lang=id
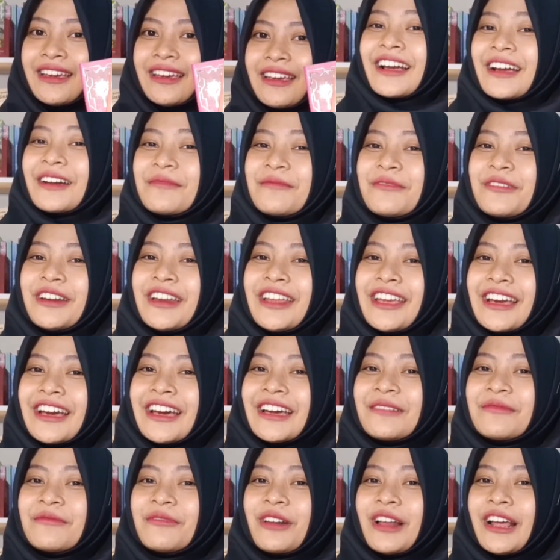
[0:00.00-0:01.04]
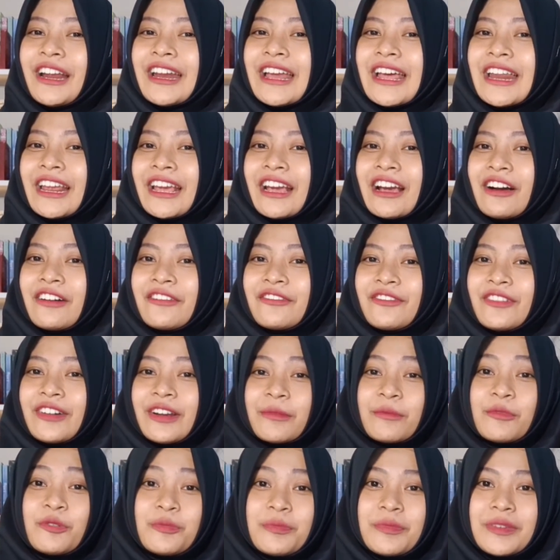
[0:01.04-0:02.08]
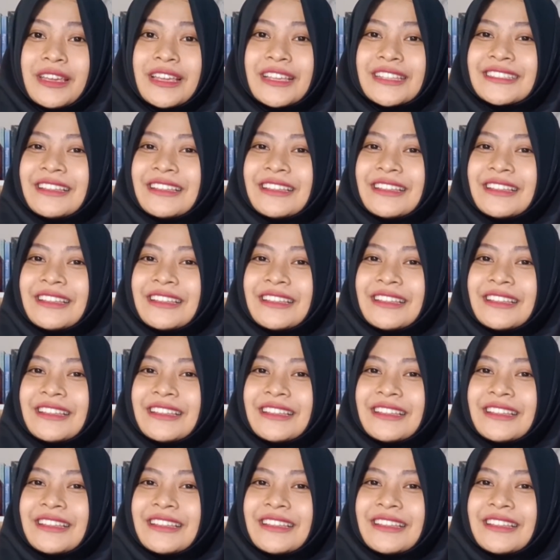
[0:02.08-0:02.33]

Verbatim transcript: Kemudian mulai dari cover bumi